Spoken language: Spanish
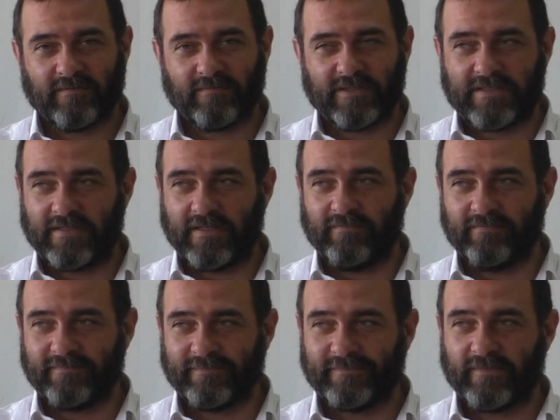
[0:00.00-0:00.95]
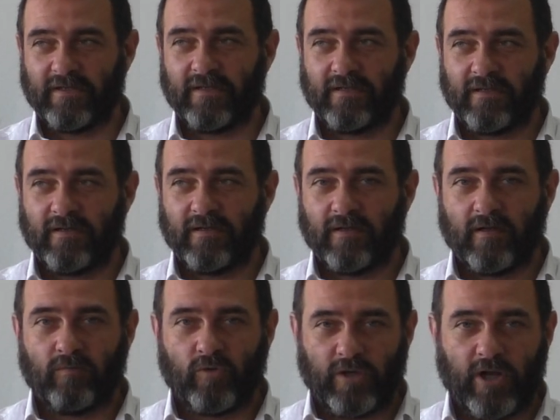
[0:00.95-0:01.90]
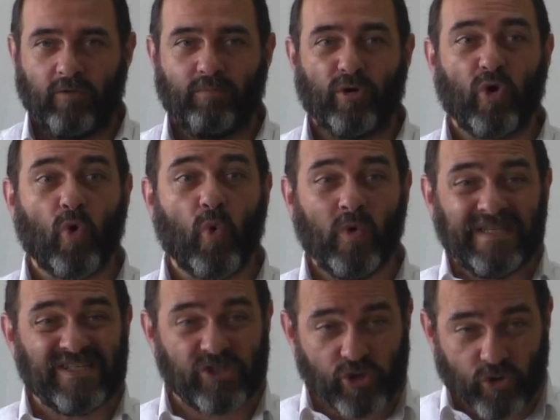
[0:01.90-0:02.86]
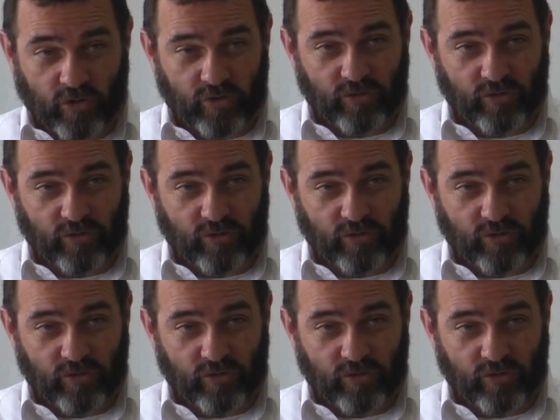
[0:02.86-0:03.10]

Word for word: Midstream? Murieron por juicio.